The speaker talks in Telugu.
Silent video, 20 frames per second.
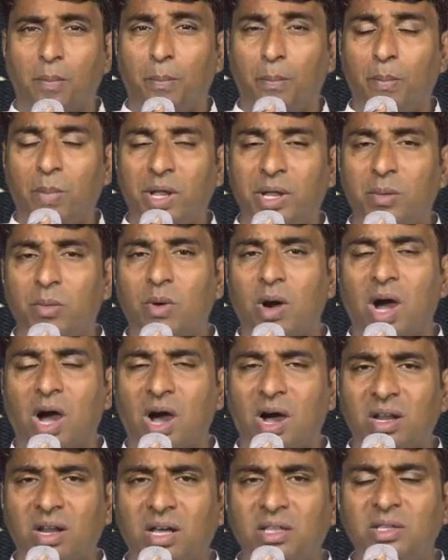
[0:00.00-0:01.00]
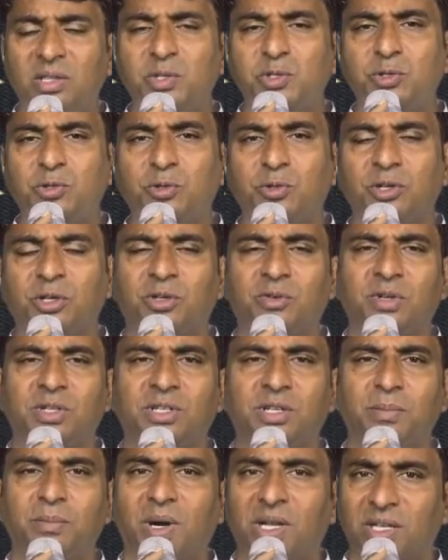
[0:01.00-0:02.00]
మనము
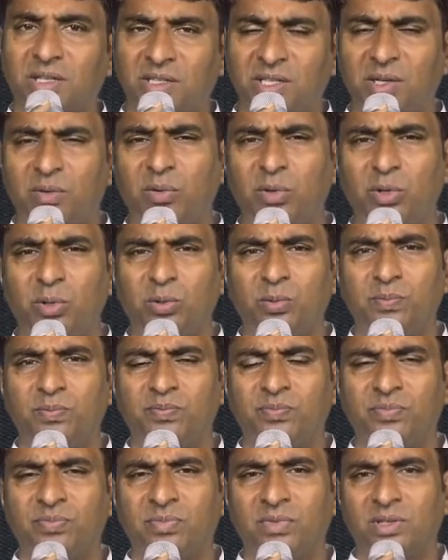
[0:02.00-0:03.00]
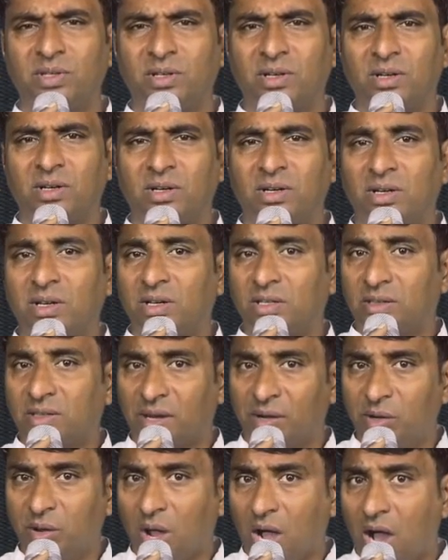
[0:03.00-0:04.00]
ఆరాధిస్తున్నటువంటి మన దేవుడు
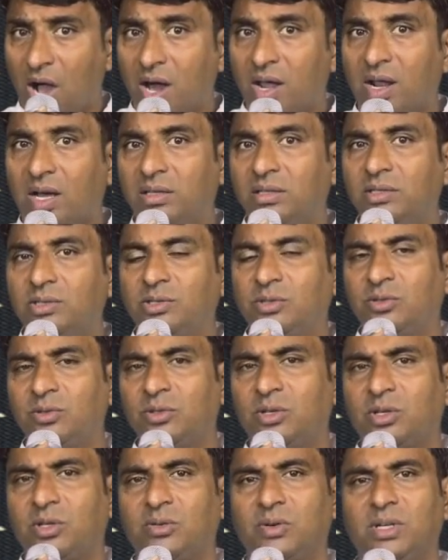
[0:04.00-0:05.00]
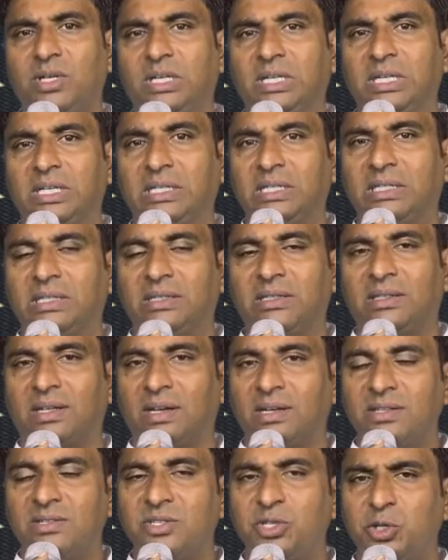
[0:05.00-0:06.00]
తనను ఆరాధిస్తున్నటువంటి తన
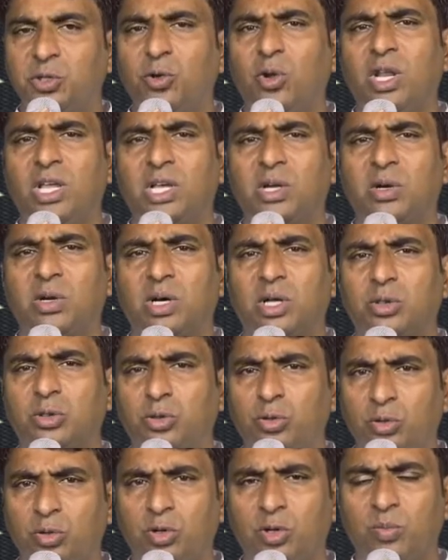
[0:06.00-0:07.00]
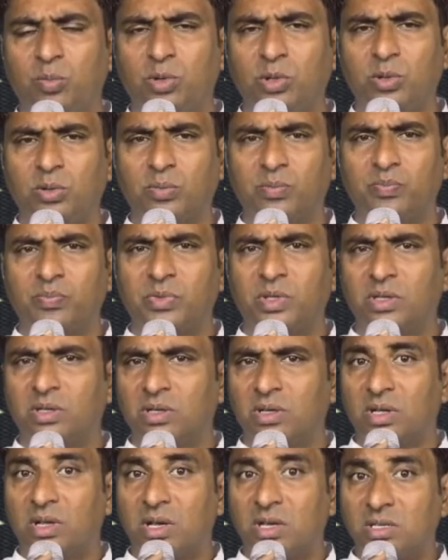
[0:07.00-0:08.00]
జనుల యొక్క దుఃఖమును
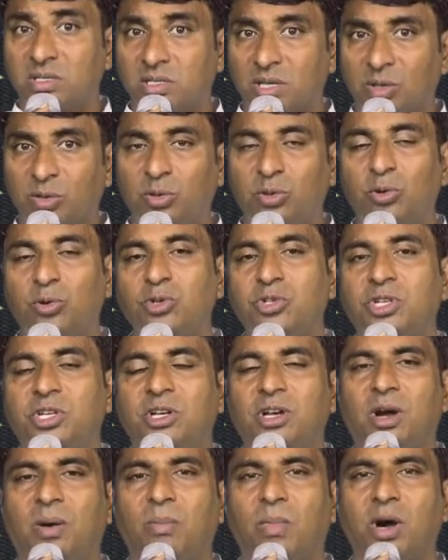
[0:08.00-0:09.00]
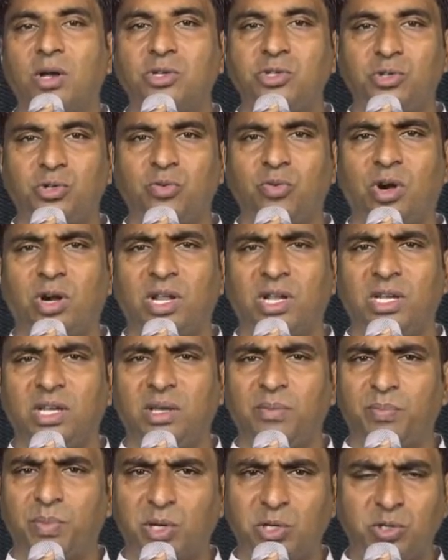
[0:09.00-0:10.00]
సంతోషంగా మార్చువాడని
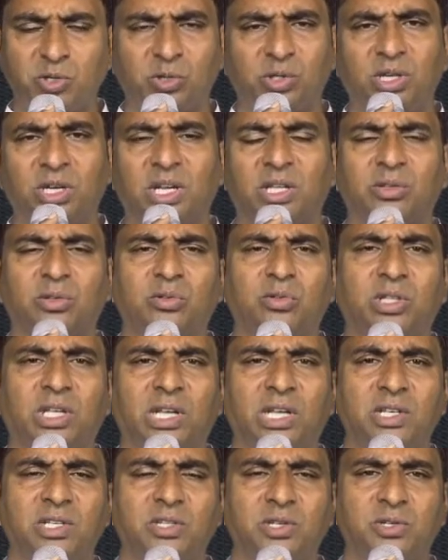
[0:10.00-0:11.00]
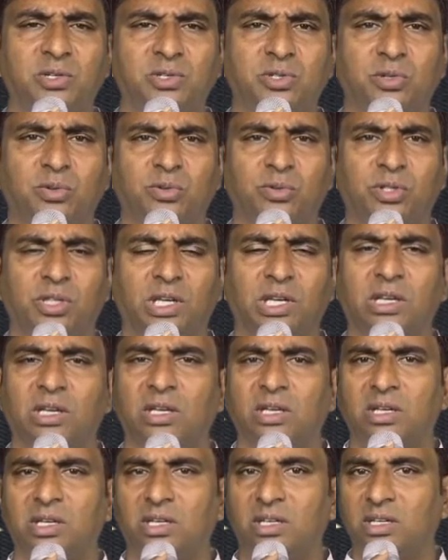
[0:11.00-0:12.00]
పరిశుద్ధ గ్రంథం తెలియచేస్తుంది
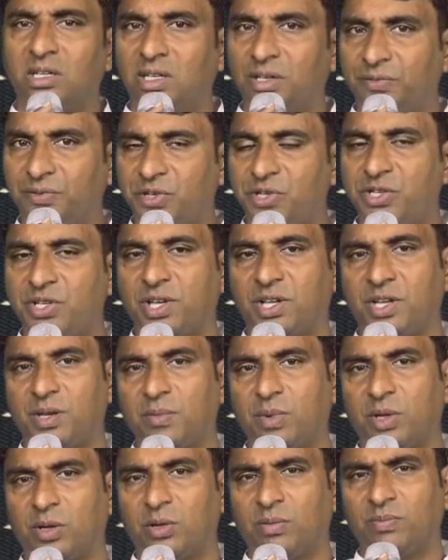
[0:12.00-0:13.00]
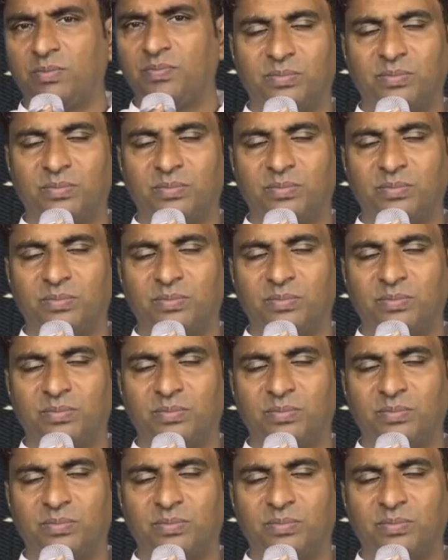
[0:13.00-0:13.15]
ఈ విషయాన్ని మనం